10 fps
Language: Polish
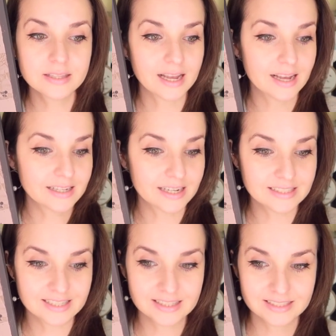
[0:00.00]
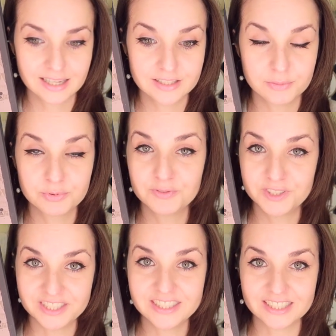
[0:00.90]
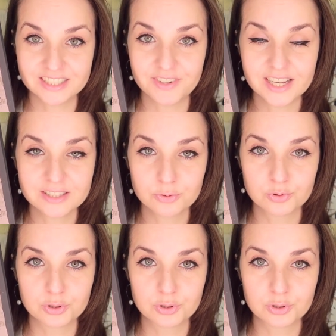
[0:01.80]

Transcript: Ta ekranizacja, nie wiem czy widzieliście zwiastun,